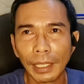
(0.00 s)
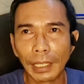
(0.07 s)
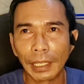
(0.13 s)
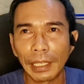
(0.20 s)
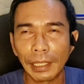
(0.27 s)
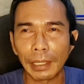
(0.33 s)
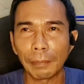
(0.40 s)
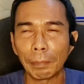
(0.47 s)

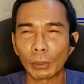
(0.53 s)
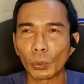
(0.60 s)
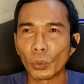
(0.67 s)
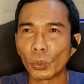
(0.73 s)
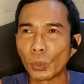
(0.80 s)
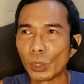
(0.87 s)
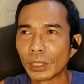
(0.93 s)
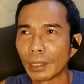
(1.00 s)
ay uh,
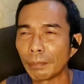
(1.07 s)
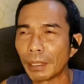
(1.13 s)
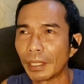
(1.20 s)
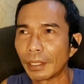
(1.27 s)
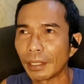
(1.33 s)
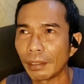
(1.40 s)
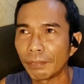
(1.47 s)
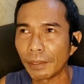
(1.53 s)
patungkol sa
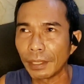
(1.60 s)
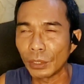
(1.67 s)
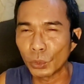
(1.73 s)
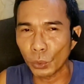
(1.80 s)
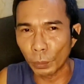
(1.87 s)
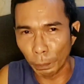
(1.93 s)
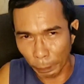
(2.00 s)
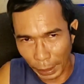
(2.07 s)
mga
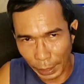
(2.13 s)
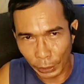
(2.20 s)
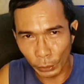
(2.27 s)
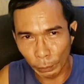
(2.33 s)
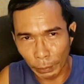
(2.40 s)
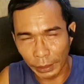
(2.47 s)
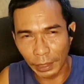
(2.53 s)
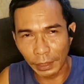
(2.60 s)
referees kung
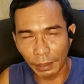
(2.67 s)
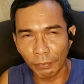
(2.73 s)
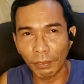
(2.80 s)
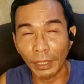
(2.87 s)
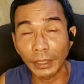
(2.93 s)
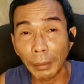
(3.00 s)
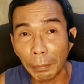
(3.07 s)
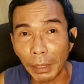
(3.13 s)
paano maging
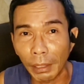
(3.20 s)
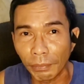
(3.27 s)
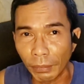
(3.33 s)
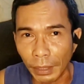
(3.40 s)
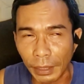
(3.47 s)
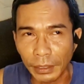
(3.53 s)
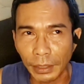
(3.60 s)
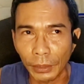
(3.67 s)
effective
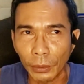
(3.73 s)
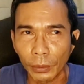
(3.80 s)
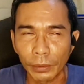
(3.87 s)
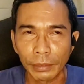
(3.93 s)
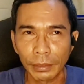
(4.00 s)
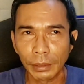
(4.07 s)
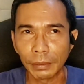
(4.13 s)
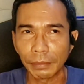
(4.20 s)
referees, ano,
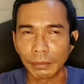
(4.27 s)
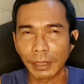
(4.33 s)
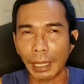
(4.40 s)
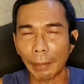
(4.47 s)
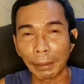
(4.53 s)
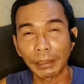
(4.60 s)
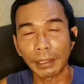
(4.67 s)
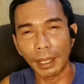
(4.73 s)

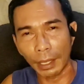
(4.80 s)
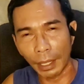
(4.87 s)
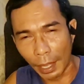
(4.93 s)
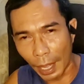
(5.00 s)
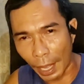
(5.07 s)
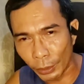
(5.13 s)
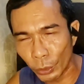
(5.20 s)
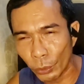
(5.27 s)
dapat
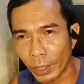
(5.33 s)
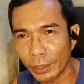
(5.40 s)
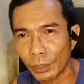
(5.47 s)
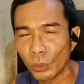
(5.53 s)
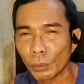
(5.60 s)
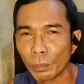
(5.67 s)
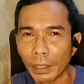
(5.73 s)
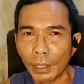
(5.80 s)

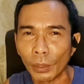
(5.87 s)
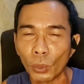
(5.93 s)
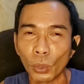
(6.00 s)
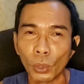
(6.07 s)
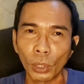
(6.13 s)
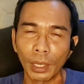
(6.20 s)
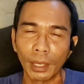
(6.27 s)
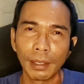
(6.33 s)
accurate yung mga
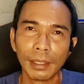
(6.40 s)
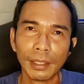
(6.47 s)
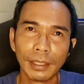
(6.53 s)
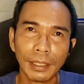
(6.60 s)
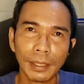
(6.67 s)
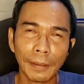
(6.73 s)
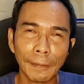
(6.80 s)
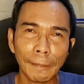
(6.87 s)
call,
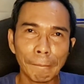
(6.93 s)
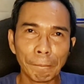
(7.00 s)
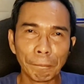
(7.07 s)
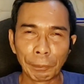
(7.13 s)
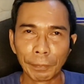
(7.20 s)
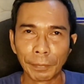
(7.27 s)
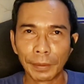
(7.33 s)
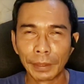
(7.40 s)

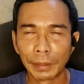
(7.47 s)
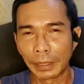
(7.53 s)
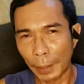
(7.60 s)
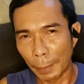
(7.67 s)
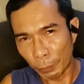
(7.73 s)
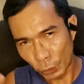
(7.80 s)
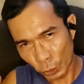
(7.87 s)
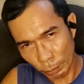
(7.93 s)

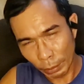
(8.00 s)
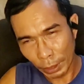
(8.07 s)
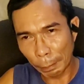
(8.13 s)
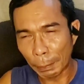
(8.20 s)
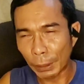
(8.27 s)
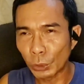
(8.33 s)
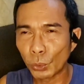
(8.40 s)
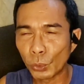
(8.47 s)
tapos yung mga
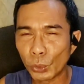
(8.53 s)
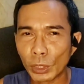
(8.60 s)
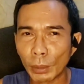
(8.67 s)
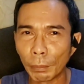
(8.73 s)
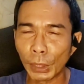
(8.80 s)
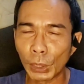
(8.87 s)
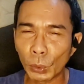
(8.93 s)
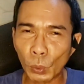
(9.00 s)
pagsunod sa
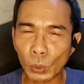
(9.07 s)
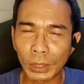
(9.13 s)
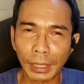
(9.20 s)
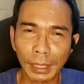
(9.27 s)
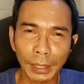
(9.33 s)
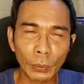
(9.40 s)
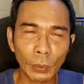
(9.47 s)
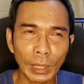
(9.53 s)
mga rules
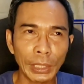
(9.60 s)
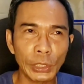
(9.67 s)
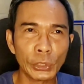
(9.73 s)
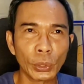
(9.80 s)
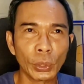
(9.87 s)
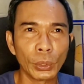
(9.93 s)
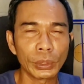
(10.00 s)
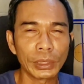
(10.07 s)
and
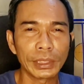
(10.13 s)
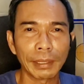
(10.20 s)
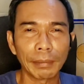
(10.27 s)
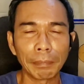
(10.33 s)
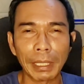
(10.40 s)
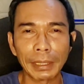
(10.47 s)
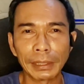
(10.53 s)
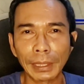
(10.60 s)
regulations
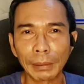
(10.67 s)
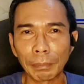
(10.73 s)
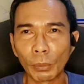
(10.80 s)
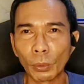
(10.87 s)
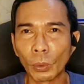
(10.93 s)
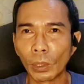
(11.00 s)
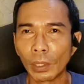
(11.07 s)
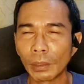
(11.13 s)
ng
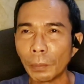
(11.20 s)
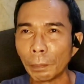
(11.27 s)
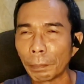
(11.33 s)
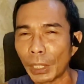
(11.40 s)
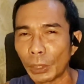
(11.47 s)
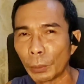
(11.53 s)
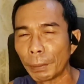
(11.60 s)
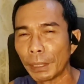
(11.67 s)
basketball, kung
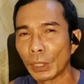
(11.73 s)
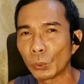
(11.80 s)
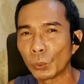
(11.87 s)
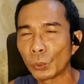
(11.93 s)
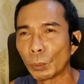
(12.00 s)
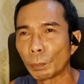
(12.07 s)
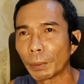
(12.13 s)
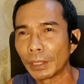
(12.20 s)
paano
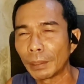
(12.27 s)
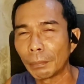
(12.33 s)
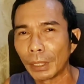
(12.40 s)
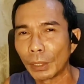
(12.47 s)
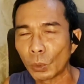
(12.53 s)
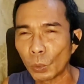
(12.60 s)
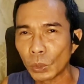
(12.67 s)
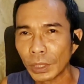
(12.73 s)
pinatutupad ang
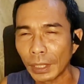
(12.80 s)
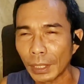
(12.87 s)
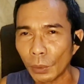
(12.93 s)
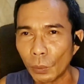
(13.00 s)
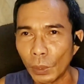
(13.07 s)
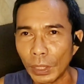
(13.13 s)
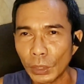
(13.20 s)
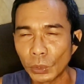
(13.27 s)
mga rules and
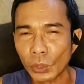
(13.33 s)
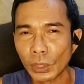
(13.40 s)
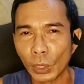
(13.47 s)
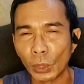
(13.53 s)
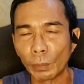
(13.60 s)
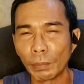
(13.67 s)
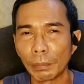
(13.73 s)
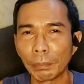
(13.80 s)
regulations sa
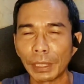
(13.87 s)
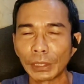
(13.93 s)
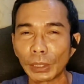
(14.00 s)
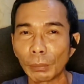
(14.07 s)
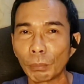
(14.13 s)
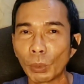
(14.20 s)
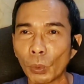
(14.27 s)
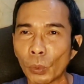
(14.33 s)
loob ng
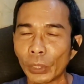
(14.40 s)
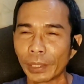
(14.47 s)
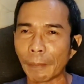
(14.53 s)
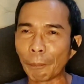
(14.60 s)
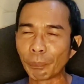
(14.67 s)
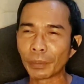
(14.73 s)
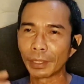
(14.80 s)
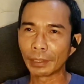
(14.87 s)
basketball court.
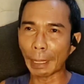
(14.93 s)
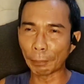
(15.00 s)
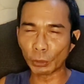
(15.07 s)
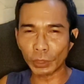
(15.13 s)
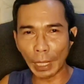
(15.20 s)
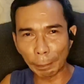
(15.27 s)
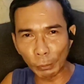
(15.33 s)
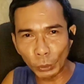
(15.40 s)

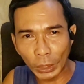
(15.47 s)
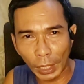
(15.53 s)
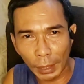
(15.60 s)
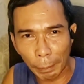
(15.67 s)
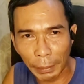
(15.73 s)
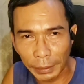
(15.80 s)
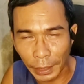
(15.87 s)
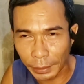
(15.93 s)
Tapos napunta
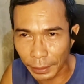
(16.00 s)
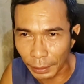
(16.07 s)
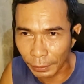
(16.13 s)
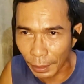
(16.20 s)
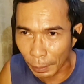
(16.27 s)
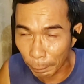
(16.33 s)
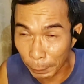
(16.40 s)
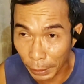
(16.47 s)
kami sa isang
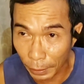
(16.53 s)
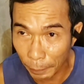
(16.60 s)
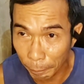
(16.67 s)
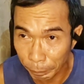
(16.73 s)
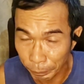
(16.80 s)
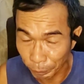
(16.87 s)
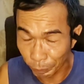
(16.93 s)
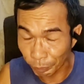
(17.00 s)
topic
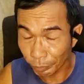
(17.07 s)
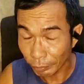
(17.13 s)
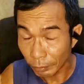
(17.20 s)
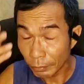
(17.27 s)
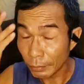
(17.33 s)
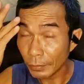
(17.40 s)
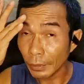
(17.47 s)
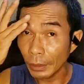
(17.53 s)

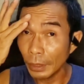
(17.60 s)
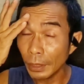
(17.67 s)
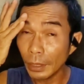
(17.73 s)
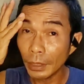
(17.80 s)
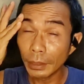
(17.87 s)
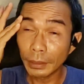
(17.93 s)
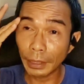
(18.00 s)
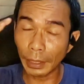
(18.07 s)

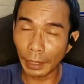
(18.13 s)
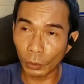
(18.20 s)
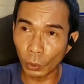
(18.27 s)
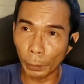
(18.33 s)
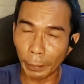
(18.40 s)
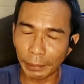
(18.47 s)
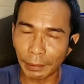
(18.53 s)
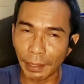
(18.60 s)
na
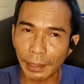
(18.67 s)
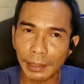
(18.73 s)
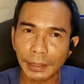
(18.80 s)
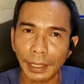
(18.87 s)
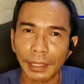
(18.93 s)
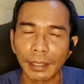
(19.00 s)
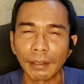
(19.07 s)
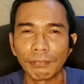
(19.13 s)
nag-comment ang
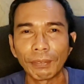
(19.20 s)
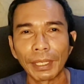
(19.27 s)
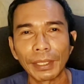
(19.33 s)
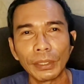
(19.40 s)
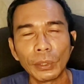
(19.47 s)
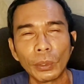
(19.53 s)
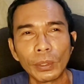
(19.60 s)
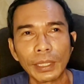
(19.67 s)
isang
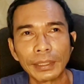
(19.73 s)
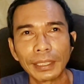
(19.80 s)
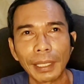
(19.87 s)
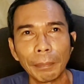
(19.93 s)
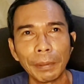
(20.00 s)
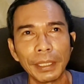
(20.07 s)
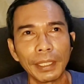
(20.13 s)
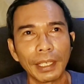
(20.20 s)
referee doon na
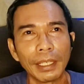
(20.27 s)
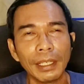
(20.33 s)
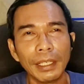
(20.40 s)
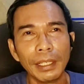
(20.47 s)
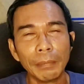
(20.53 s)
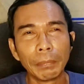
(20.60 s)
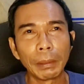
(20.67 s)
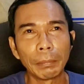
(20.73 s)
sabi niya,
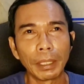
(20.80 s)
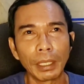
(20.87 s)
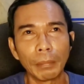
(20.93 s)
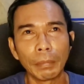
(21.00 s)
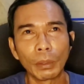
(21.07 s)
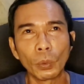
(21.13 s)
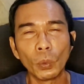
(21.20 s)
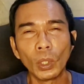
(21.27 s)
may mga
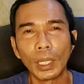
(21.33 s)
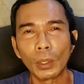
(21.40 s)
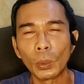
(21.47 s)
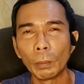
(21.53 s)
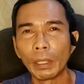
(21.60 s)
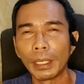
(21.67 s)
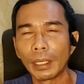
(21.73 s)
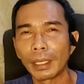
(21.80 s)
magulang o
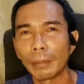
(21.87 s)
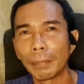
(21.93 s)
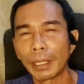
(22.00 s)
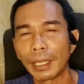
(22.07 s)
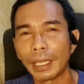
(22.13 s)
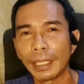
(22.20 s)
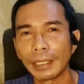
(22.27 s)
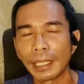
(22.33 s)
mga
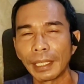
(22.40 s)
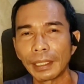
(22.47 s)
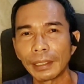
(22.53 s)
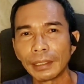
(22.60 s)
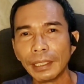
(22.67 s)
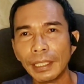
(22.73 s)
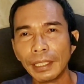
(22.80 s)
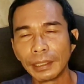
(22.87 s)
kamag-anak
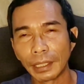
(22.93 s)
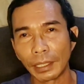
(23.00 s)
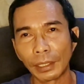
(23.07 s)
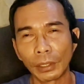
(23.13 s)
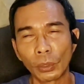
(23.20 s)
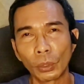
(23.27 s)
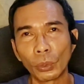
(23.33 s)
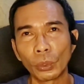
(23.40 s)
na
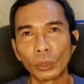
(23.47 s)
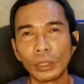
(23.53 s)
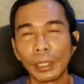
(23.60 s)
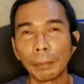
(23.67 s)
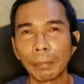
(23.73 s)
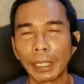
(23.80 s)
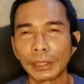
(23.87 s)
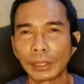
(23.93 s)
nanonood
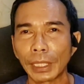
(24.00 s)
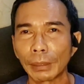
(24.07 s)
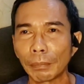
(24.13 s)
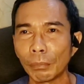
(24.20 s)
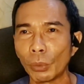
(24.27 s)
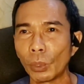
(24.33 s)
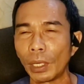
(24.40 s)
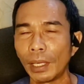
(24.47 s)
ng
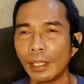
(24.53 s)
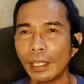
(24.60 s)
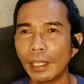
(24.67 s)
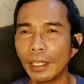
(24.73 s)
basketball,